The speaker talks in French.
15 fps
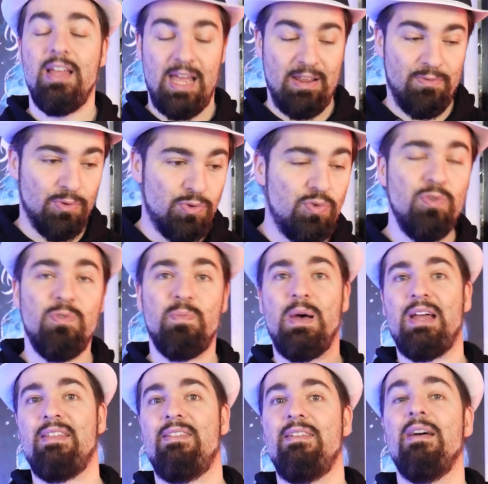Elles vont toutes
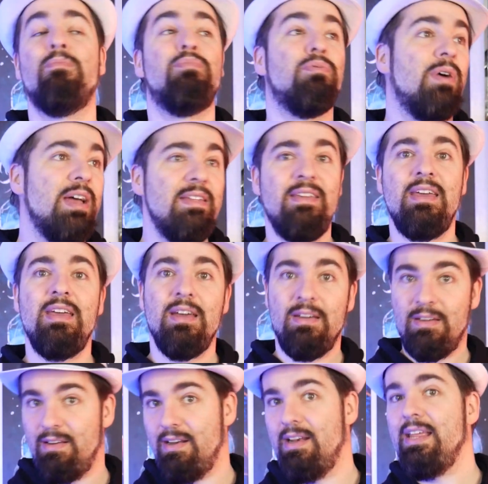partir pour aider
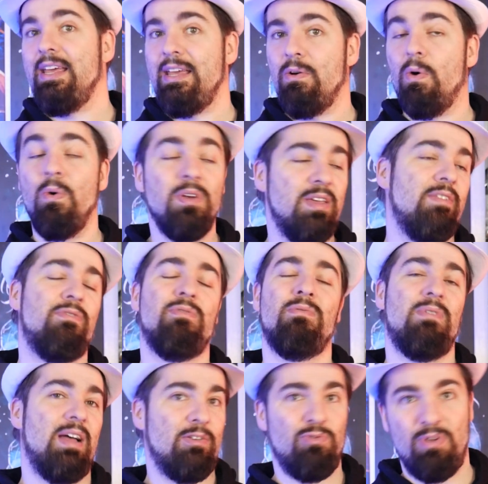les héros qui
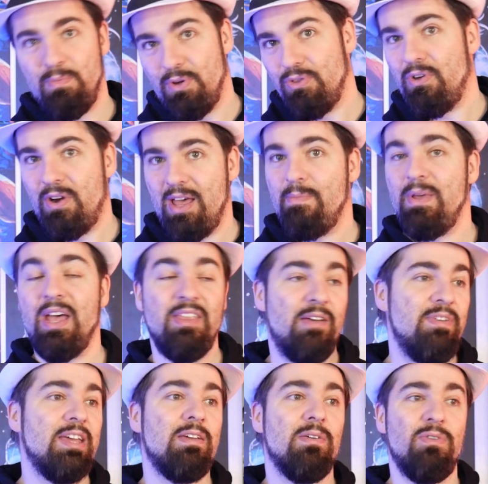sont actuellement dans la merde
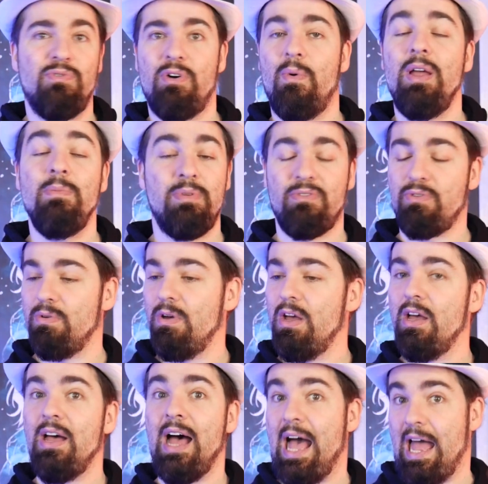avec All for One, parce que
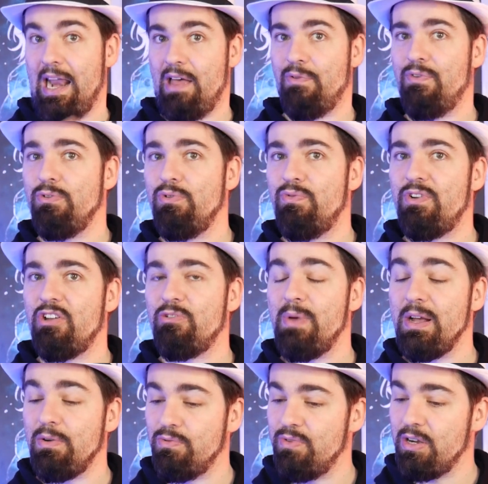à la fin du
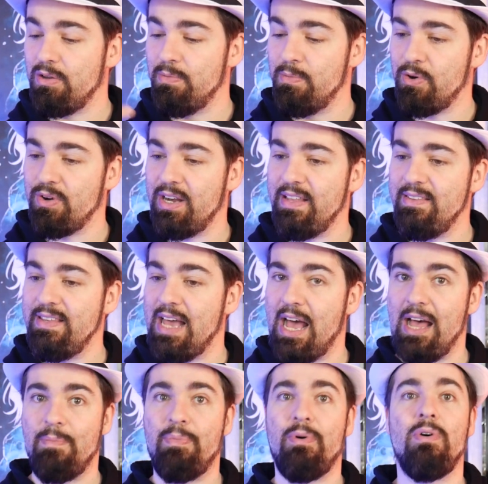flashback, on voit que Mount Lady
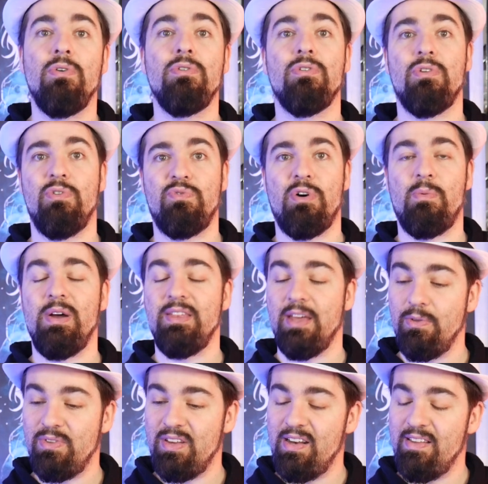apprend que All for One a
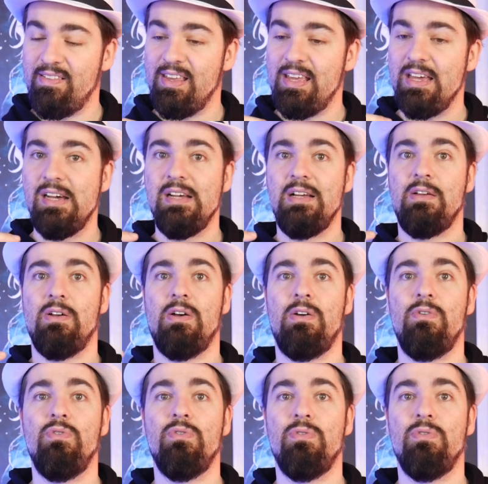utilisé euh,